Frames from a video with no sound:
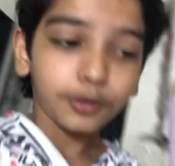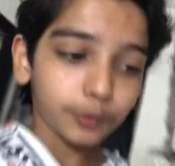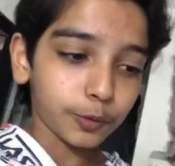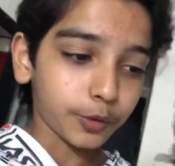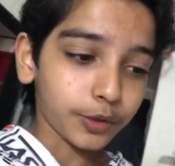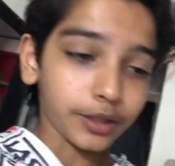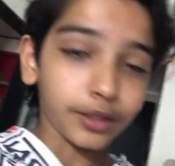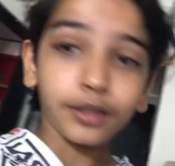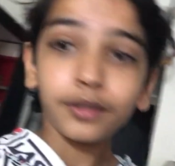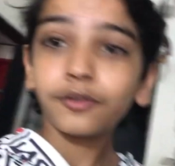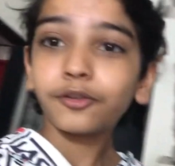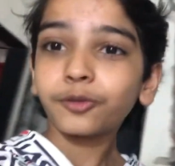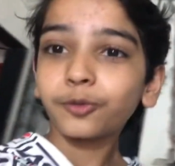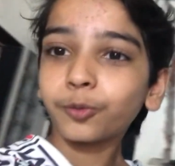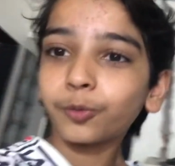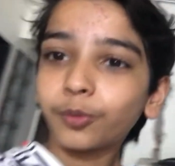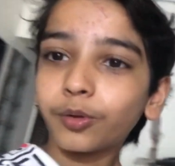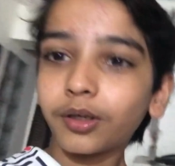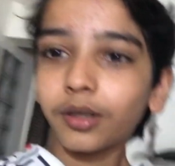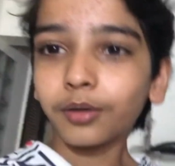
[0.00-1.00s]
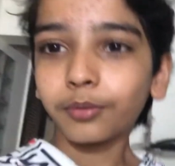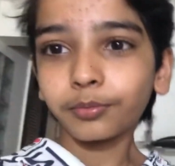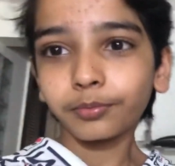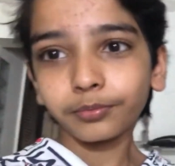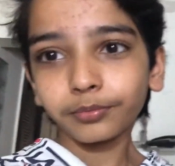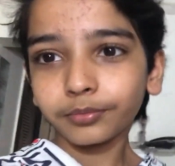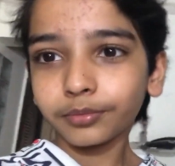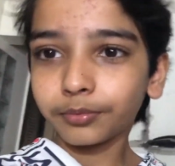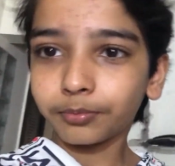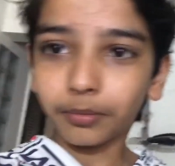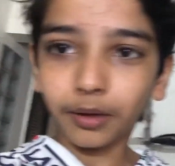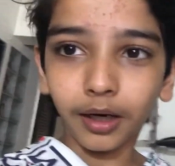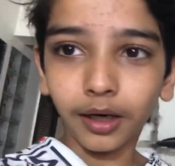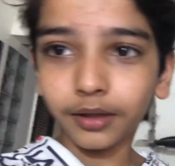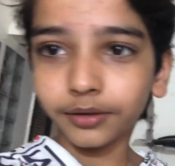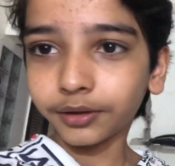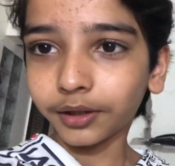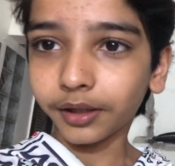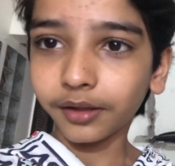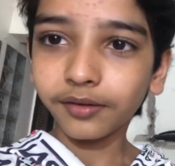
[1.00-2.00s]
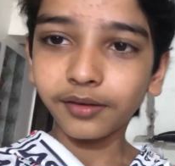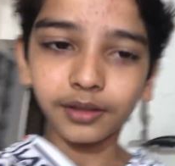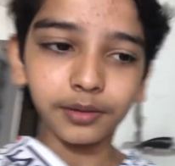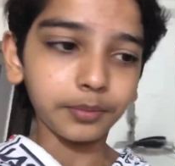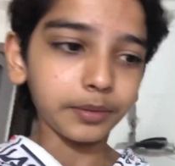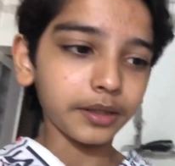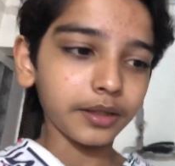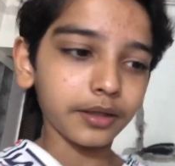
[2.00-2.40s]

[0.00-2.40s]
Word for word: ओके सो हम बाहर जाके सेलिब्रेट